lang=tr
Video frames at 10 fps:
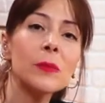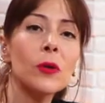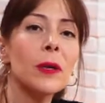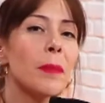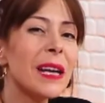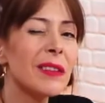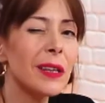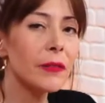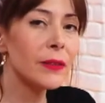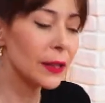böyle
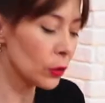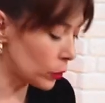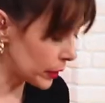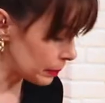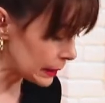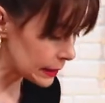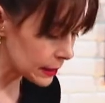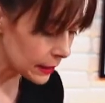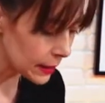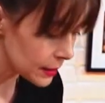meyveler falan da
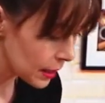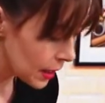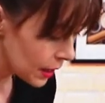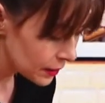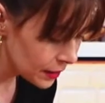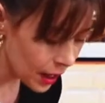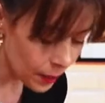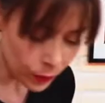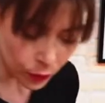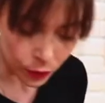koyabilirsiniz ne
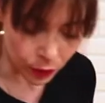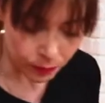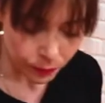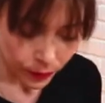yapıyorum?